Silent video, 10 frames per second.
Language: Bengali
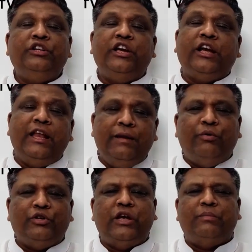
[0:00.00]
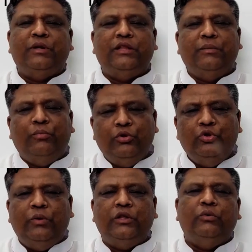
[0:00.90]
সেখানে বসে আপনাদের বন্ধু
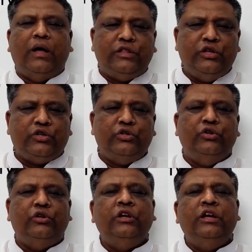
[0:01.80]
বান্ধব আত্মীয় স্বজন